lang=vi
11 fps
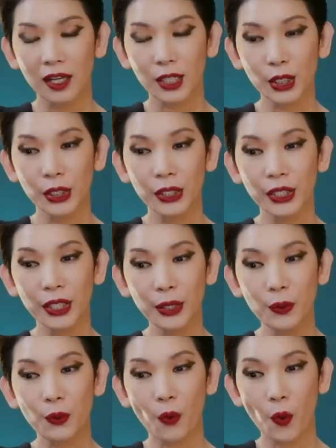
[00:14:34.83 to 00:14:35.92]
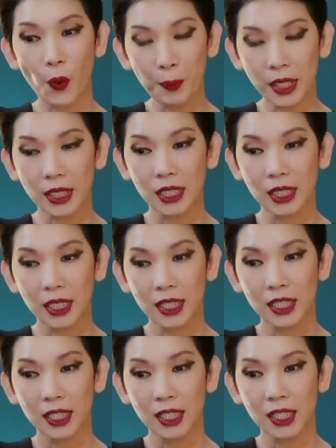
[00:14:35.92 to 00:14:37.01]
người yêu của mình
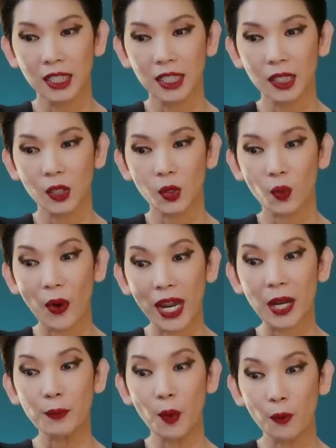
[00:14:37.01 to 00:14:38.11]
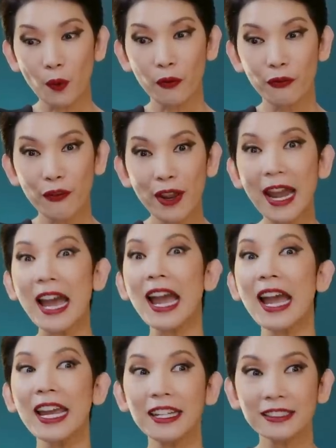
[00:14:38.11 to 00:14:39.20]
quen một lúc với
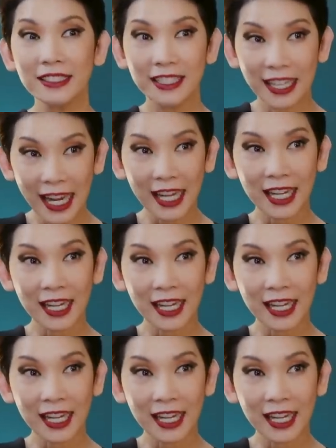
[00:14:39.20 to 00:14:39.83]
hai người khác.